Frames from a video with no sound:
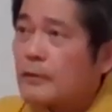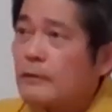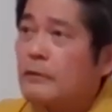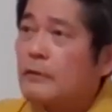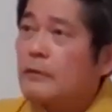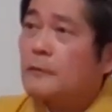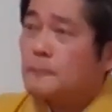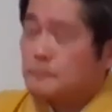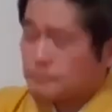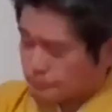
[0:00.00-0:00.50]

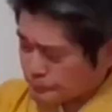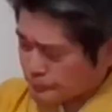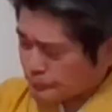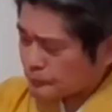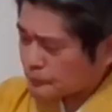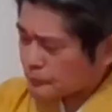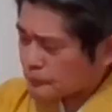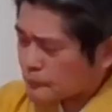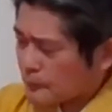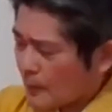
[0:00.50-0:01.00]
えー、
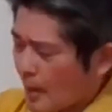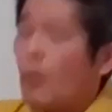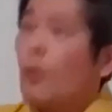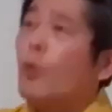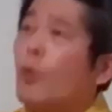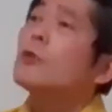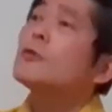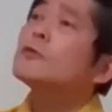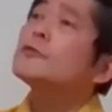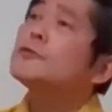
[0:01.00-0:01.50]

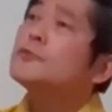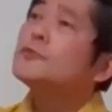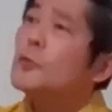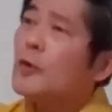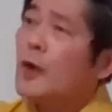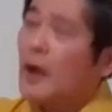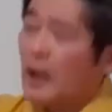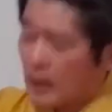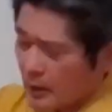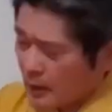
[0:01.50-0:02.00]
この
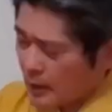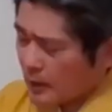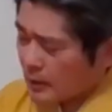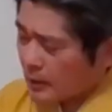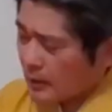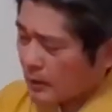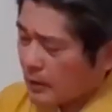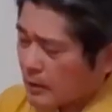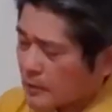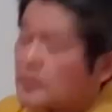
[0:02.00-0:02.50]
壺は
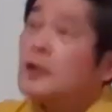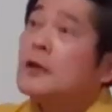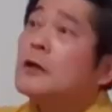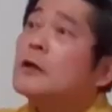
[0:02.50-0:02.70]
あ